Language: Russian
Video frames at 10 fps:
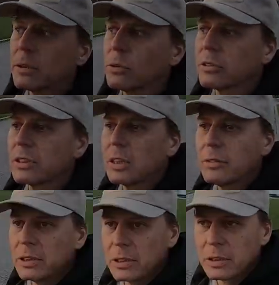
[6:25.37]
Но если
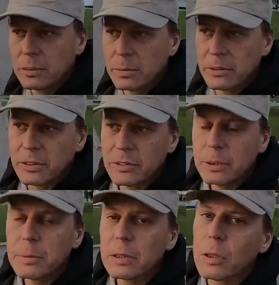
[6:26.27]
телевидение это было
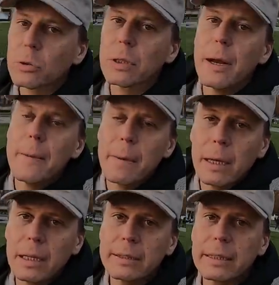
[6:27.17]
совсем такое
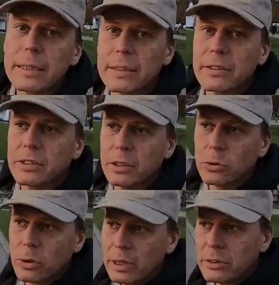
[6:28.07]
элитарное затея,
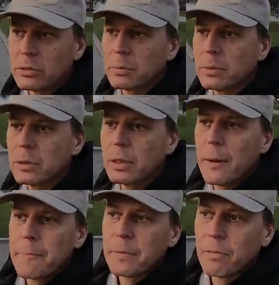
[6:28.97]
то радио было
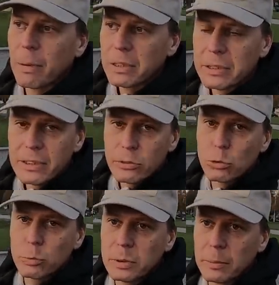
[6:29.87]
вполне
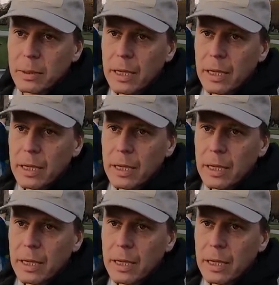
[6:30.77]
доступным.